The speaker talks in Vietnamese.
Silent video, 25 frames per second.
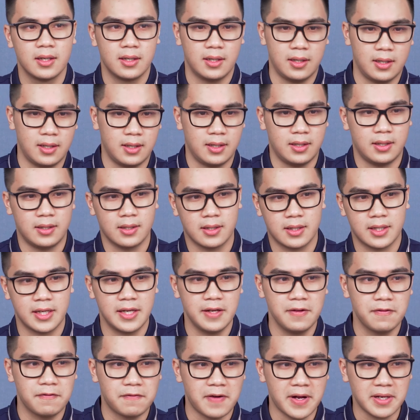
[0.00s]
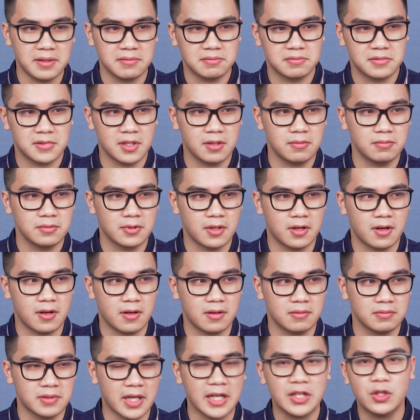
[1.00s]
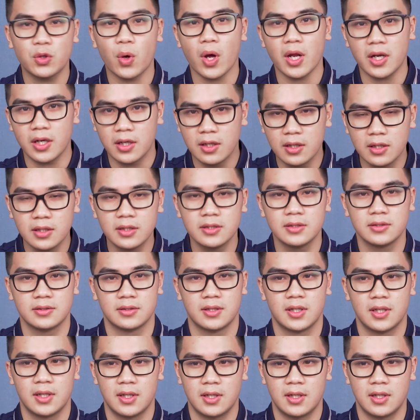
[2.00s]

uh, khí phách trông nó thanh thoát hơn